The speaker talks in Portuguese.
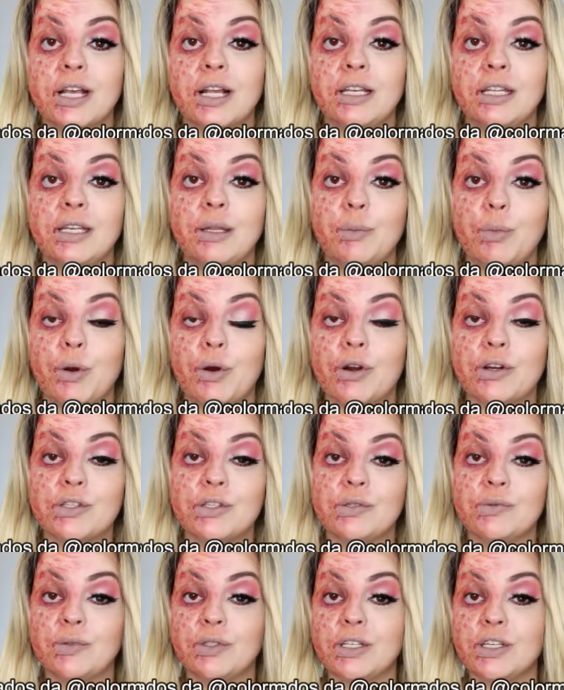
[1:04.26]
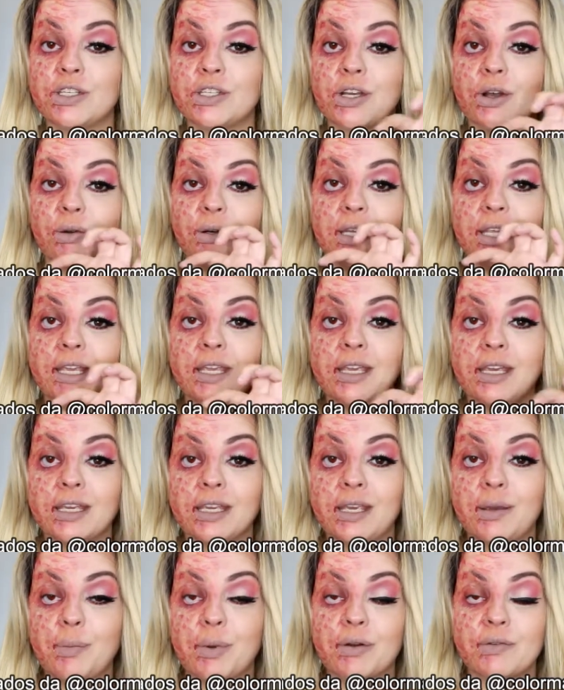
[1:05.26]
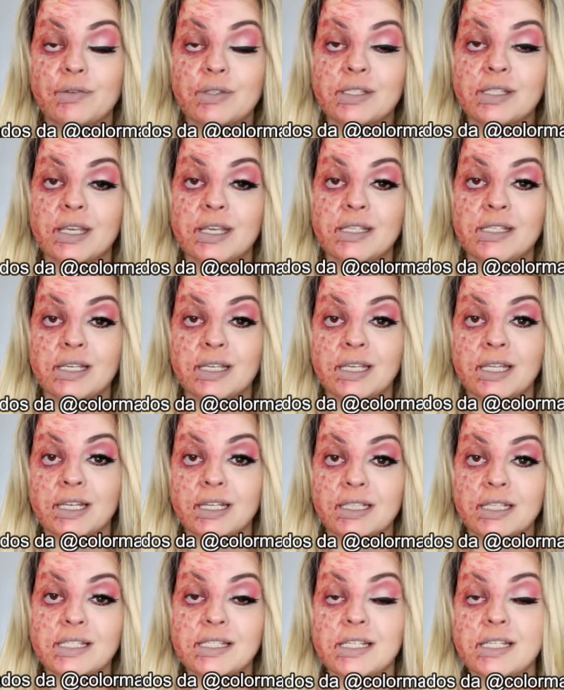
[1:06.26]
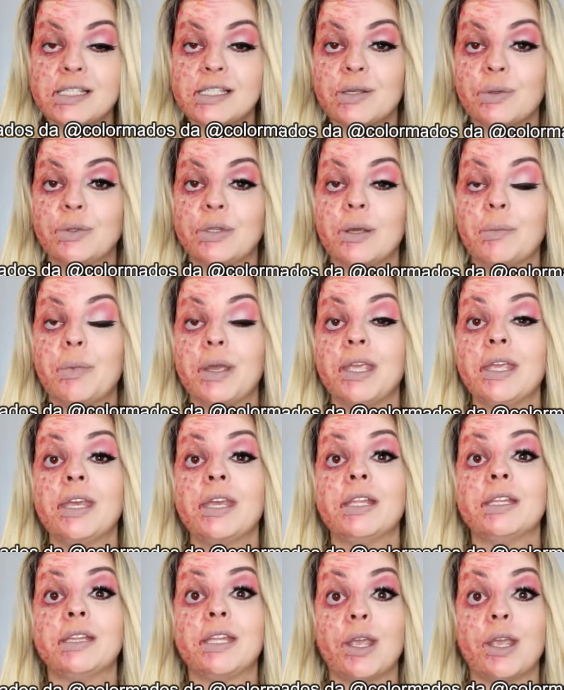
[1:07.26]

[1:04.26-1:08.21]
da Aline Borges, vou deixar o link aqui para vocês, aqui na descrição também.